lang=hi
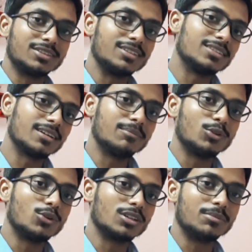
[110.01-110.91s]
डिस्टेंस है
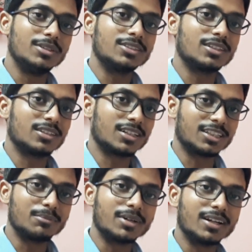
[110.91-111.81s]
हम दोनों के बीच के इसे
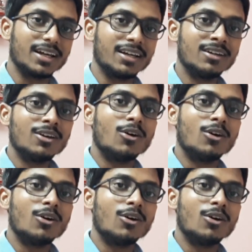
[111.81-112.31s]
ख़त्म करना है